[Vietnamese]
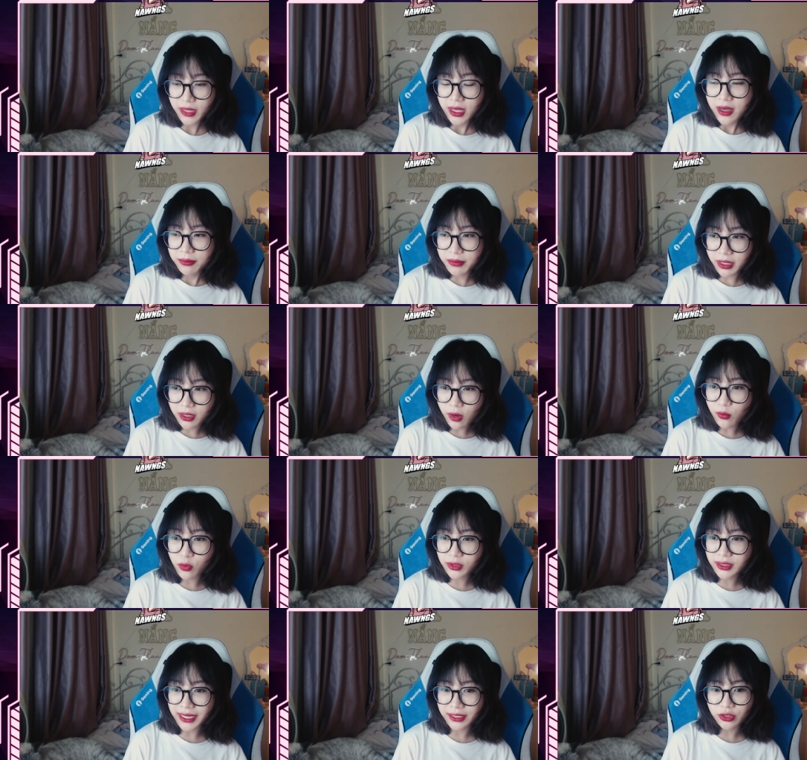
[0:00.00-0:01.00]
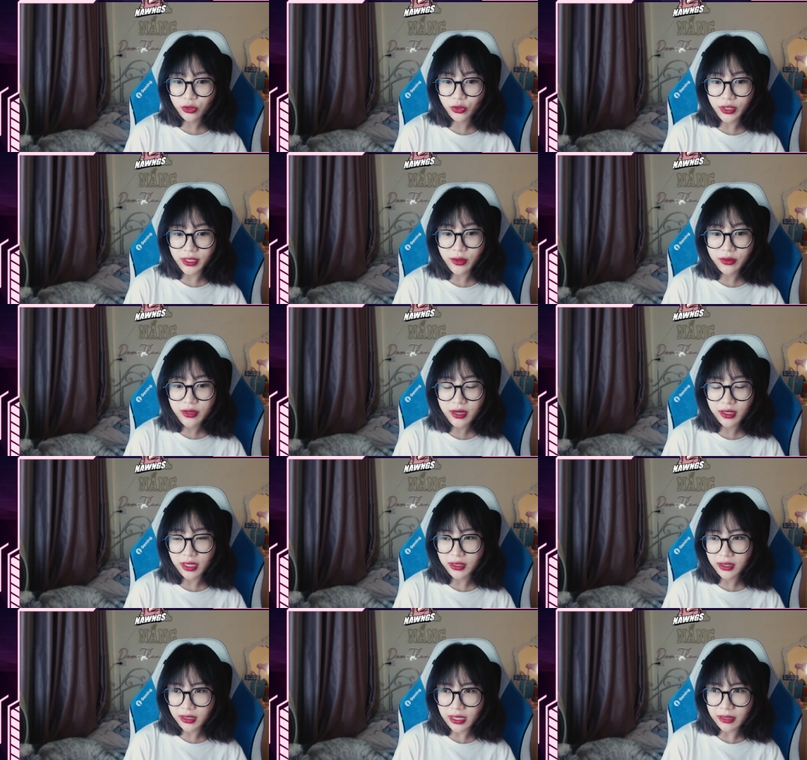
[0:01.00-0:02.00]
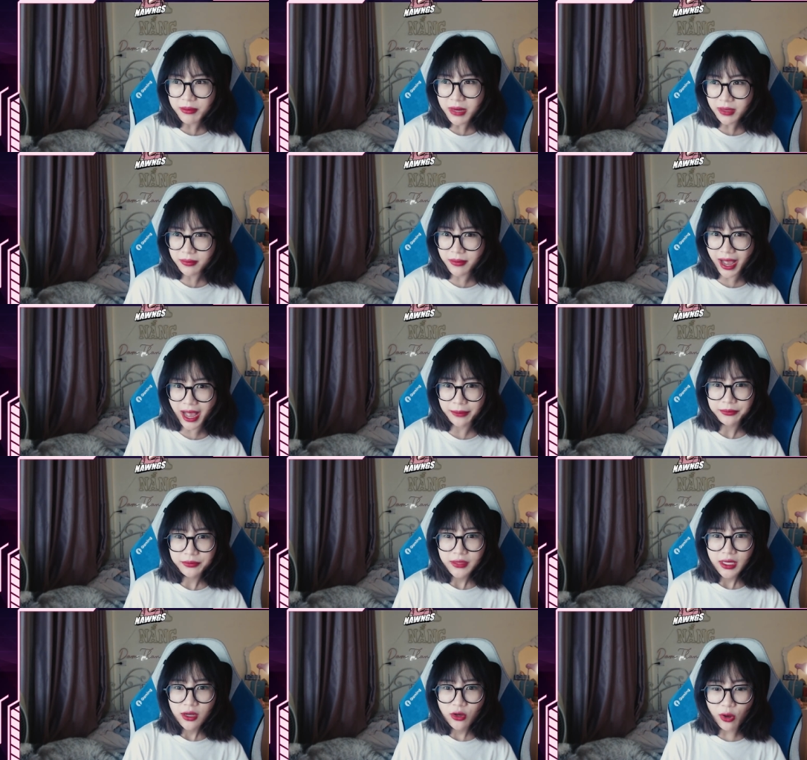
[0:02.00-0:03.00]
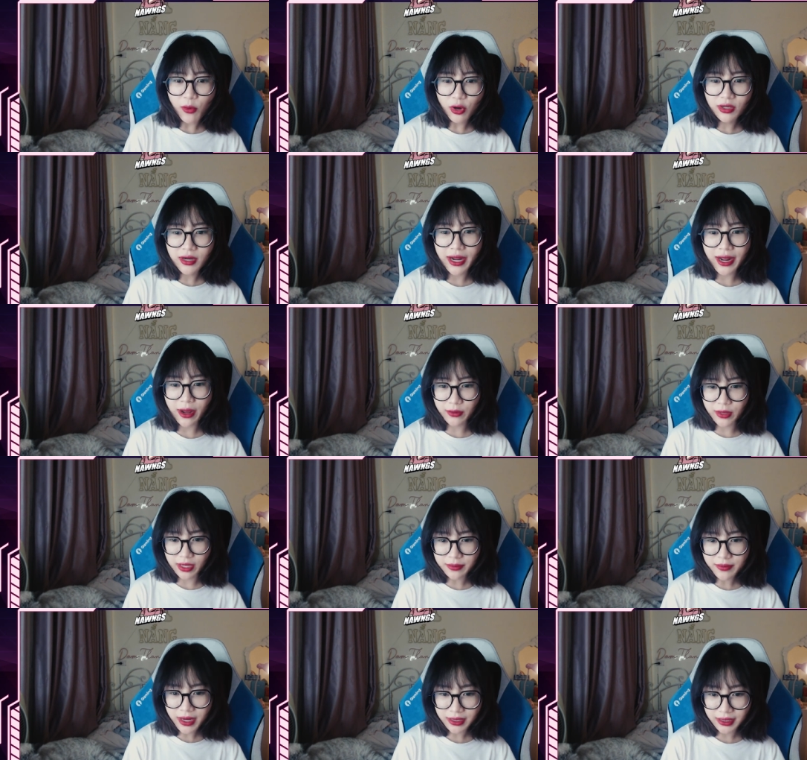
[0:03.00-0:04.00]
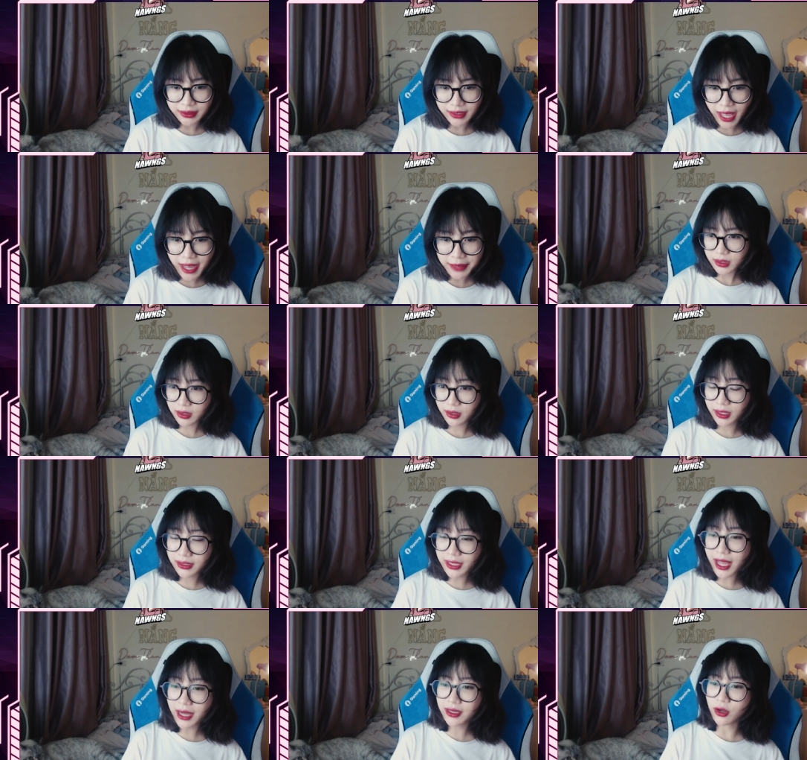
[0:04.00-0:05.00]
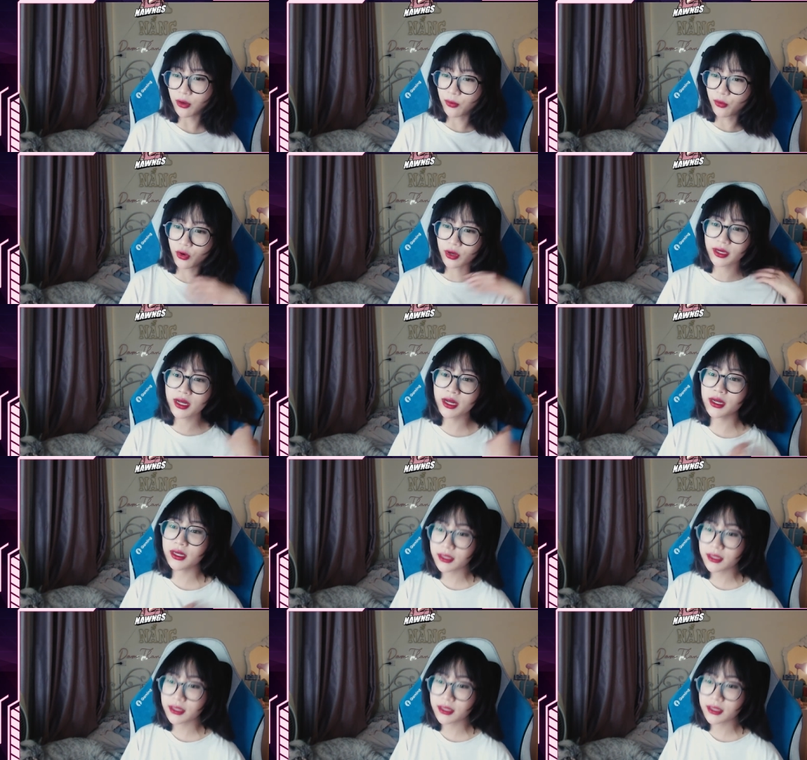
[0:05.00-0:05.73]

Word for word: mình không muốn dành cho chuyện yêu đương đến đến mức mà có một người nào đấy mà người ta người ta kiểu muốn ờ,